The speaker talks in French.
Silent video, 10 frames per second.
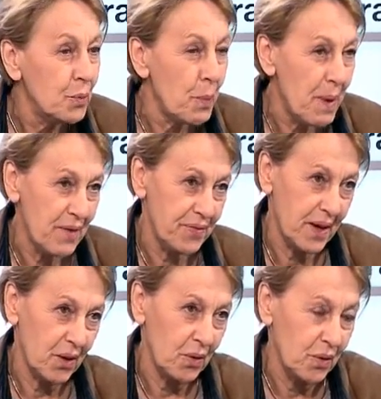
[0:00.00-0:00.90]
ne peut pas
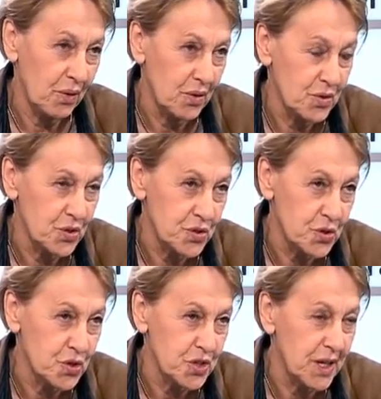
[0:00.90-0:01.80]
faire euh,
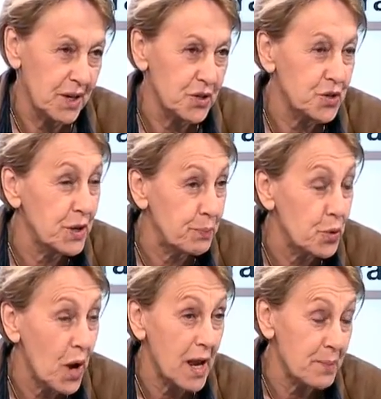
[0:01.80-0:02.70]
changer, il
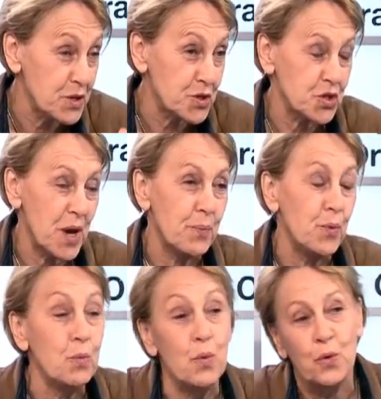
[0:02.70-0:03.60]
peut à la limite changer un
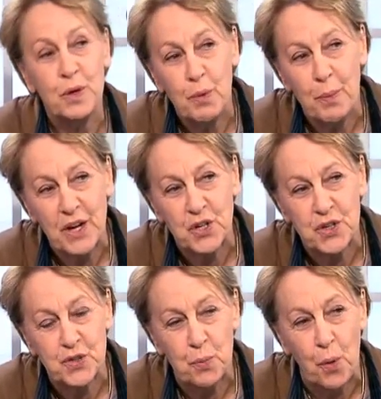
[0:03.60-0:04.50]
peu le monde, il ne peut pas
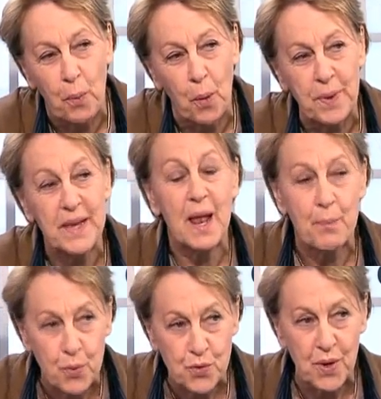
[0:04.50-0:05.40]
changer son propre pays, il a
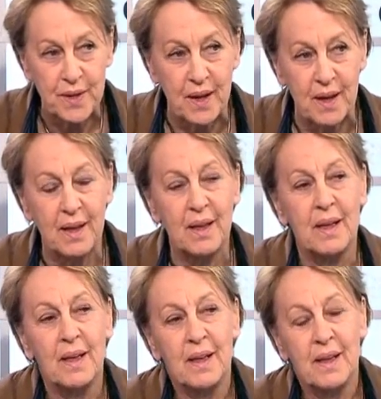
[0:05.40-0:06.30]
besoin
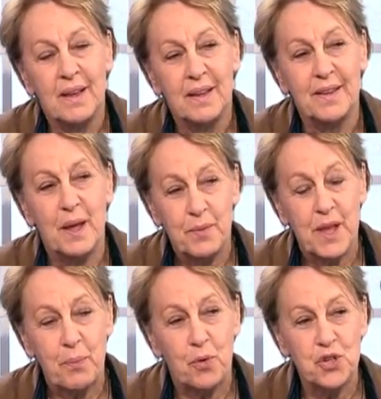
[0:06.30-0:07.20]

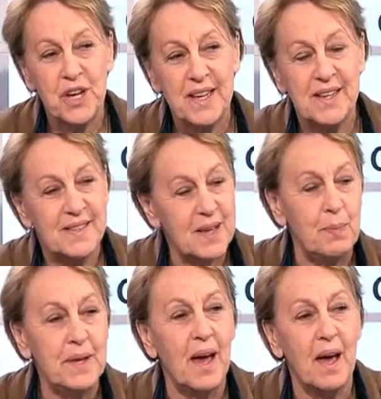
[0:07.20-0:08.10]
d'un projet qui
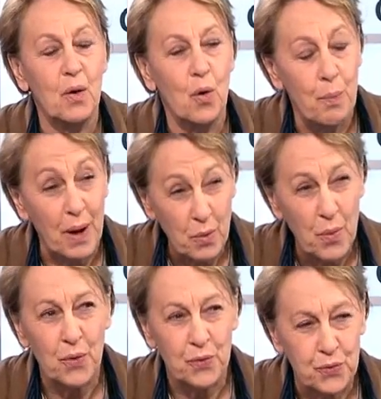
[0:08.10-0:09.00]
s'appliquera au,
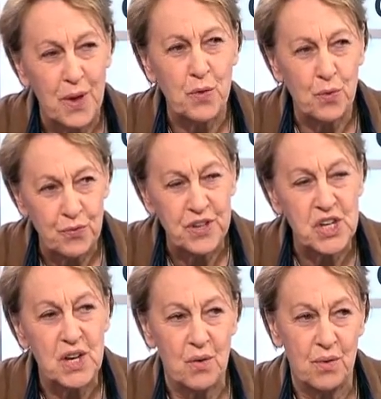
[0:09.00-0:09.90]
Parlement. Soyons
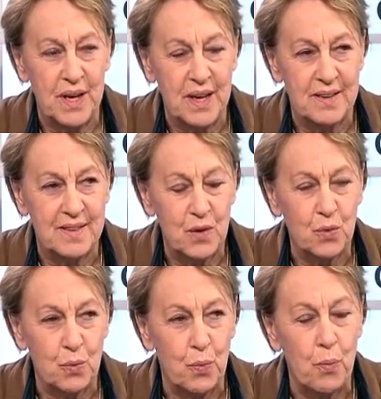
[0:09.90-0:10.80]
vigilants et
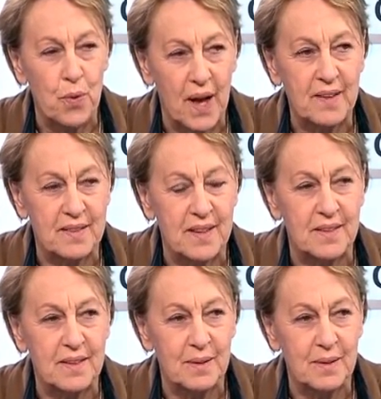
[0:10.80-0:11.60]
essayons de populariser cette